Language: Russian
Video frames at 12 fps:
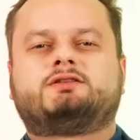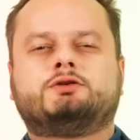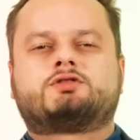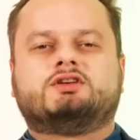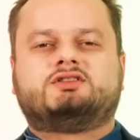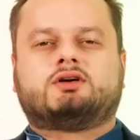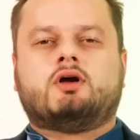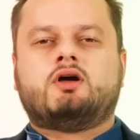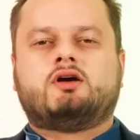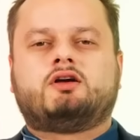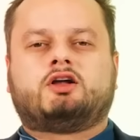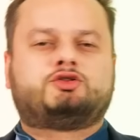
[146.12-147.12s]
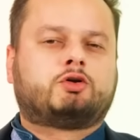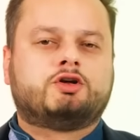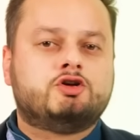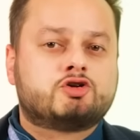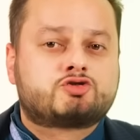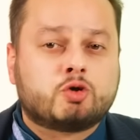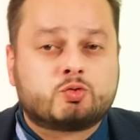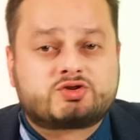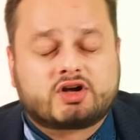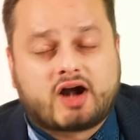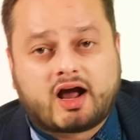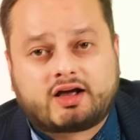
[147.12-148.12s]
слушайте, которая еще
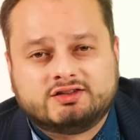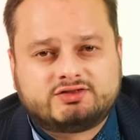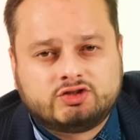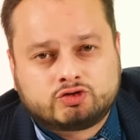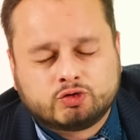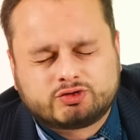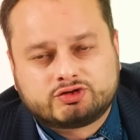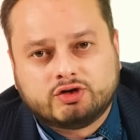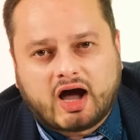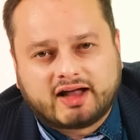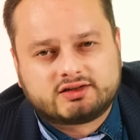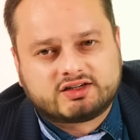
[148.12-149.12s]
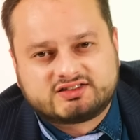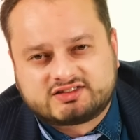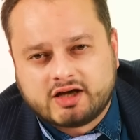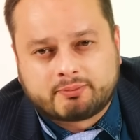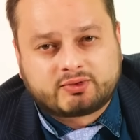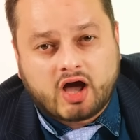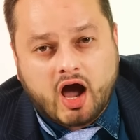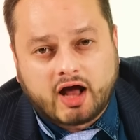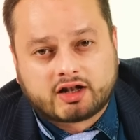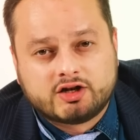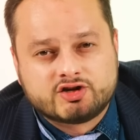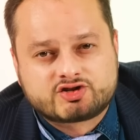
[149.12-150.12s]
вчера Конституцию от рецепта
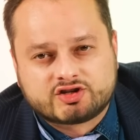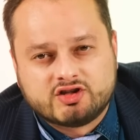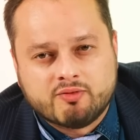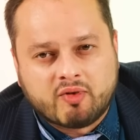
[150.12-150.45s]
отличить не